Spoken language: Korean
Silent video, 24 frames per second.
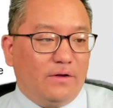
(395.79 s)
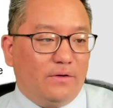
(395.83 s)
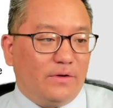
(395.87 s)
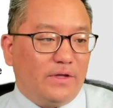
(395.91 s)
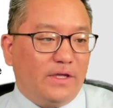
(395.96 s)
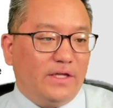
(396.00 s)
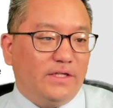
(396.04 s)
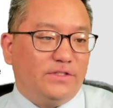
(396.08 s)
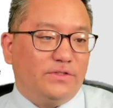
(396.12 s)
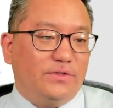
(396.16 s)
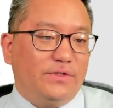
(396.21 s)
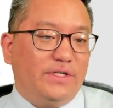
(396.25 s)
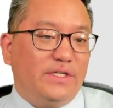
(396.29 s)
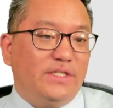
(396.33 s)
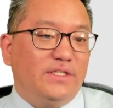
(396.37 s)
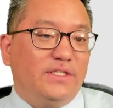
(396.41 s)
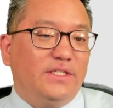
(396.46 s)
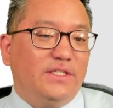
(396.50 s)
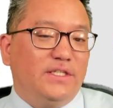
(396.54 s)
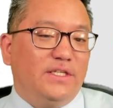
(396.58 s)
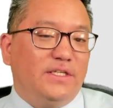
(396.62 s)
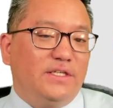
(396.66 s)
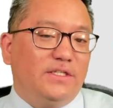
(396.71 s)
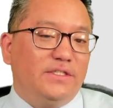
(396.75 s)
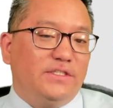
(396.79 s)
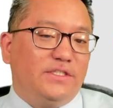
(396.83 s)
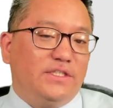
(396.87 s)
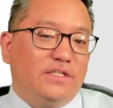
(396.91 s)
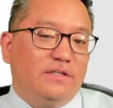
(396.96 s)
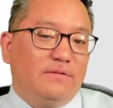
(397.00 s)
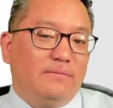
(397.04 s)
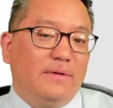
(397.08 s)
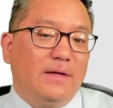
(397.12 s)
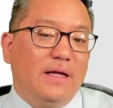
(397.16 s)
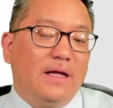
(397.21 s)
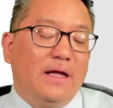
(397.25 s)
오케이, okay, so EDD는
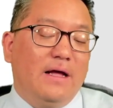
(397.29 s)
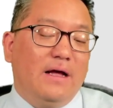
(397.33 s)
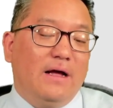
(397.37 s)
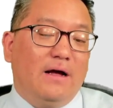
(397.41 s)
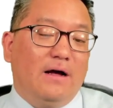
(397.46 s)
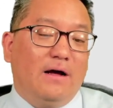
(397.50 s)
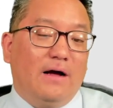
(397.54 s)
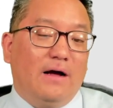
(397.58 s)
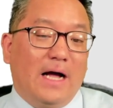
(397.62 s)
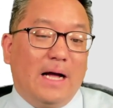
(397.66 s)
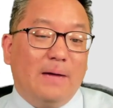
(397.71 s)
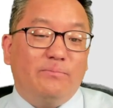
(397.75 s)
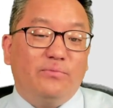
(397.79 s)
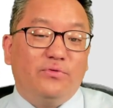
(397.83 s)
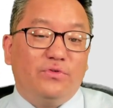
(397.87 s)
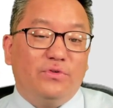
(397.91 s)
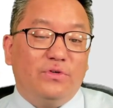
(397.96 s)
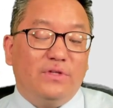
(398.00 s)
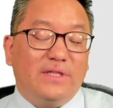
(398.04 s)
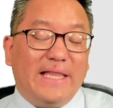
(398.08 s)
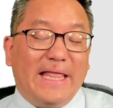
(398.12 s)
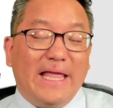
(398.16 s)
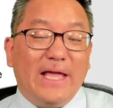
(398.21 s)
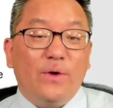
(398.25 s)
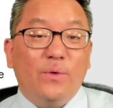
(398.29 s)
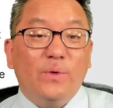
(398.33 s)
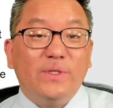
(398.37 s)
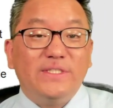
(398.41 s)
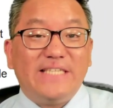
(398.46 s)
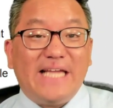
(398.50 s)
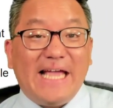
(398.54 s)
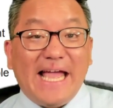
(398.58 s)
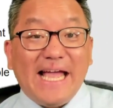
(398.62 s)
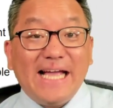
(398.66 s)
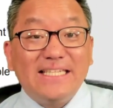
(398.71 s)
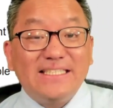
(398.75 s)
지금 아, 앞으로
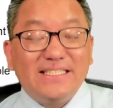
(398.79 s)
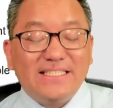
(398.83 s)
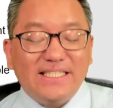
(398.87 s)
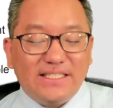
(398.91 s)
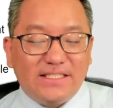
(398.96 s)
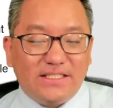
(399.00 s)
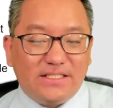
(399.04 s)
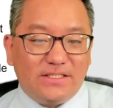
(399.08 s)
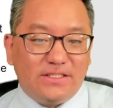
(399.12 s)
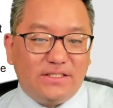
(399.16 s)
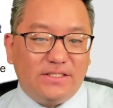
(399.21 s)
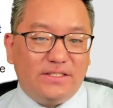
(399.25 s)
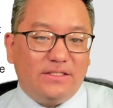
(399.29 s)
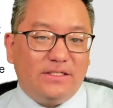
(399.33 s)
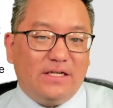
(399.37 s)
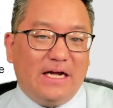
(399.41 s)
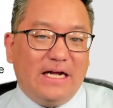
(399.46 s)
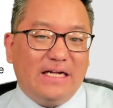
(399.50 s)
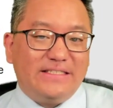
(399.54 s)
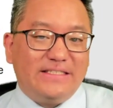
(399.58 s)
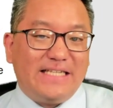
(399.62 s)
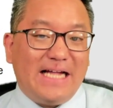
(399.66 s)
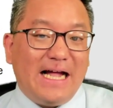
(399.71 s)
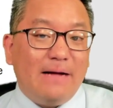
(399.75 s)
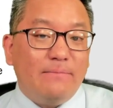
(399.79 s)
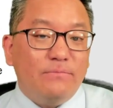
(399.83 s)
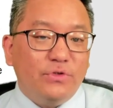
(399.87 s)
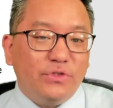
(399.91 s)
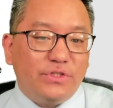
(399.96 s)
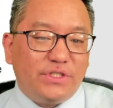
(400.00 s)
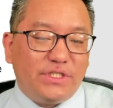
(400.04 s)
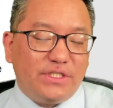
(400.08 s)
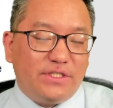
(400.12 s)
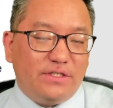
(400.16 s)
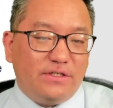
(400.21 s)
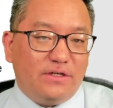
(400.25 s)
language access
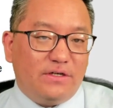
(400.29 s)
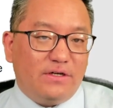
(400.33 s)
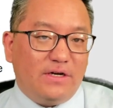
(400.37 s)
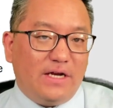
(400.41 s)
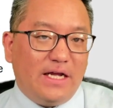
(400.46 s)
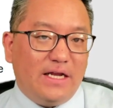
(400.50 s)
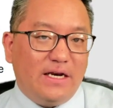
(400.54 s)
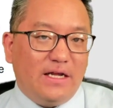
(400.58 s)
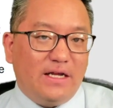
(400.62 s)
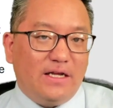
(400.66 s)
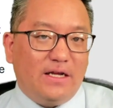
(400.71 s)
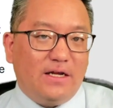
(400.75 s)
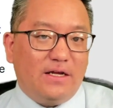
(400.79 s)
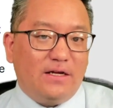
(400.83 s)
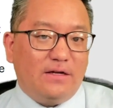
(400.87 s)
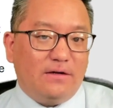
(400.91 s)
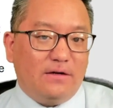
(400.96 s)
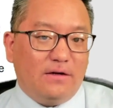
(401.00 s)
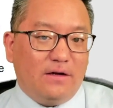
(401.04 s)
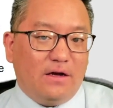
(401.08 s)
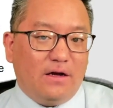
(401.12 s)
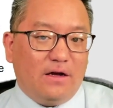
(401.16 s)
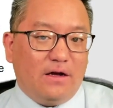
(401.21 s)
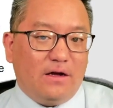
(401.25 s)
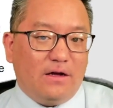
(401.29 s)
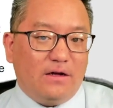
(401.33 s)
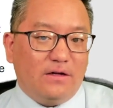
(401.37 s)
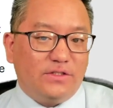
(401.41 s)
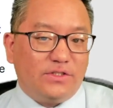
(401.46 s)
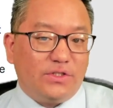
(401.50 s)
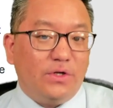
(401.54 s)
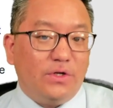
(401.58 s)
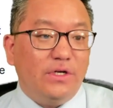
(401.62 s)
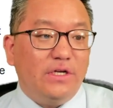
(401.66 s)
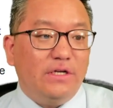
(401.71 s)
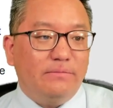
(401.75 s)
사무실을 하나 아,
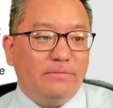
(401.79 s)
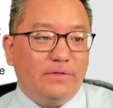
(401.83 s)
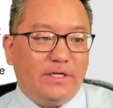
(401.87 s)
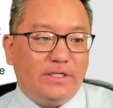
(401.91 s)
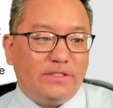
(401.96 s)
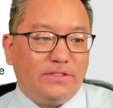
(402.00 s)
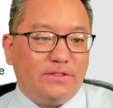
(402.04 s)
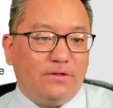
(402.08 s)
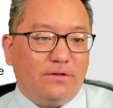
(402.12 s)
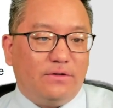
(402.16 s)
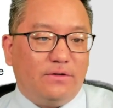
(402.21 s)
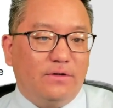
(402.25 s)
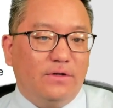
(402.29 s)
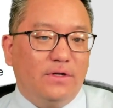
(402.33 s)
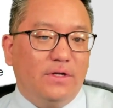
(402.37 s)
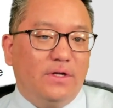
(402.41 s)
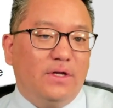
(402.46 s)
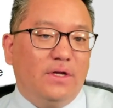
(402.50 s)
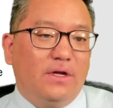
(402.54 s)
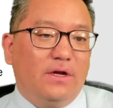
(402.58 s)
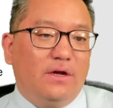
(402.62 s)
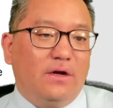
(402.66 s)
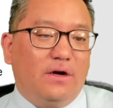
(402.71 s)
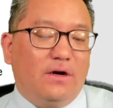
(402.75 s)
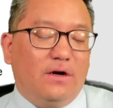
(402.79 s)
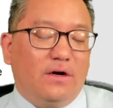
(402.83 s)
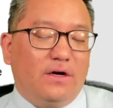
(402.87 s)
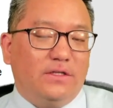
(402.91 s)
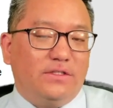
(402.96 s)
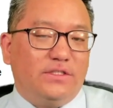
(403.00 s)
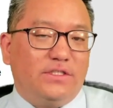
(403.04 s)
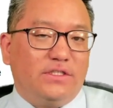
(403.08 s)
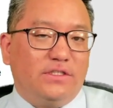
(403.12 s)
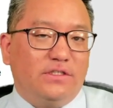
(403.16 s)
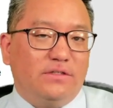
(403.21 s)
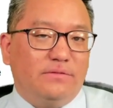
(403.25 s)
설립을 해서 아,
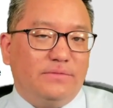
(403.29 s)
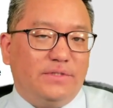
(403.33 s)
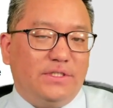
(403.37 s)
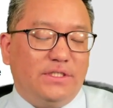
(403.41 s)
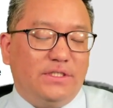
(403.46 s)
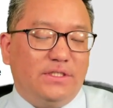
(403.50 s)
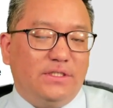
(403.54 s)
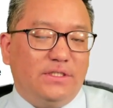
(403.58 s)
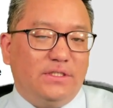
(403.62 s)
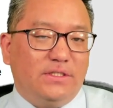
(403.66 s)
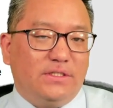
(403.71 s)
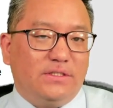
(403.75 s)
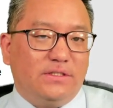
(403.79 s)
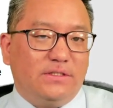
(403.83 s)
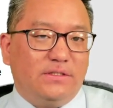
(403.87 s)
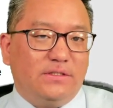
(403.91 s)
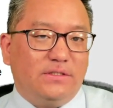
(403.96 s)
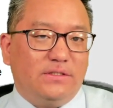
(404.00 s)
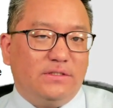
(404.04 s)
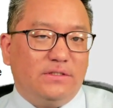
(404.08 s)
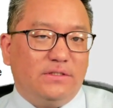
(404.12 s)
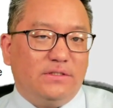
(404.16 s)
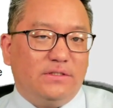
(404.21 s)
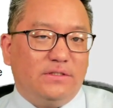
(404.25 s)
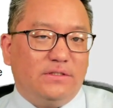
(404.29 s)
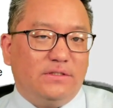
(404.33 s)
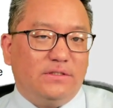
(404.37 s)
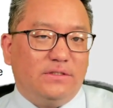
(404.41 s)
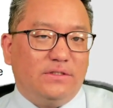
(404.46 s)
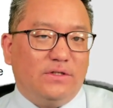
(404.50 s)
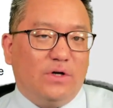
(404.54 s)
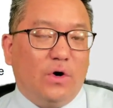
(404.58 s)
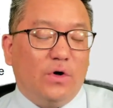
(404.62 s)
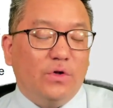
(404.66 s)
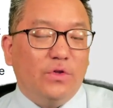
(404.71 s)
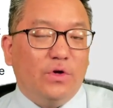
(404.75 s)
지금 이 그,
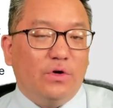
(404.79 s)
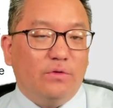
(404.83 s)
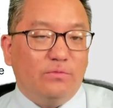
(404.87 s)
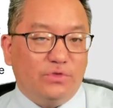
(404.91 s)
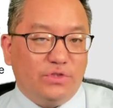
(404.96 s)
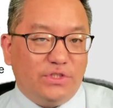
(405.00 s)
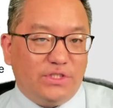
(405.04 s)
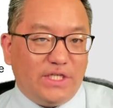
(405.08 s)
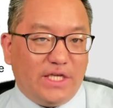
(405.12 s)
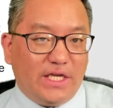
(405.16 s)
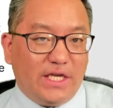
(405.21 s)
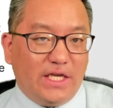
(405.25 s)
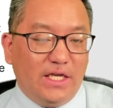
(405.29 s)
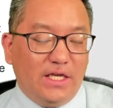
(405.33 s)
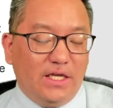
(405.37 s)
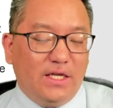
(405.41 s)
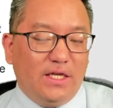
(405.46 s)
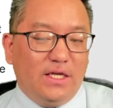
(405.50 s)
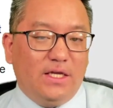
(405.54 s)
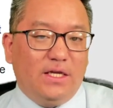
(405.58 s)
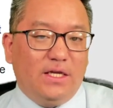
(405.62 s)
어, 언어 문제,